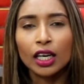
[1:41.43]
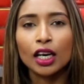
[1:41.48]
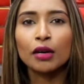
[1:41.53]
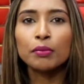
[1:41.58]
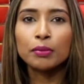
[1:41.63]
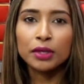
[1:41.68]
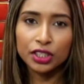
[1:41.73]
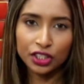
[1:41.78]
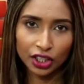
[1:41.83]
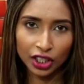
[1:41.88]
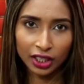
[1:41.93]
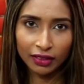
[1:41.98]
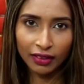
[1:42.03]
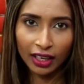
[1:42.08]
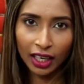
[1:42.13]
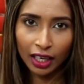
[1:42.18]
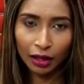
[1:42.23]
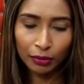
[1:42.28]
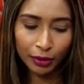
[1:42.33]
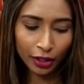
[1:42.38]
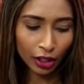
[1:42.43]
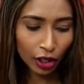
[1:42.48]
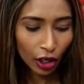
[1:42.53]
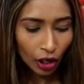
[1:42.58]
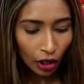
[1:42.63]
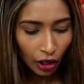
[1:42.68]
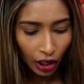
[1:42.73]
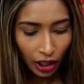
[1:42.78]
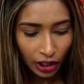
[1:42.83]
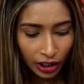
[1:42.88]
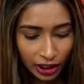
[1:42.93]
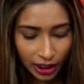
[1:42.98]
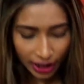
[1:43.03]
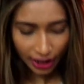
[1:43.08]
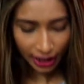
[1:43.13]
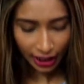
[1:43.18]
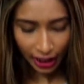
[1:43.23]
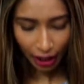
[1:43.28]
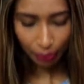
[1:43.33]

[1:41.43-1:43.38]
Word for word: कम बजट वाला भी right. और जैसे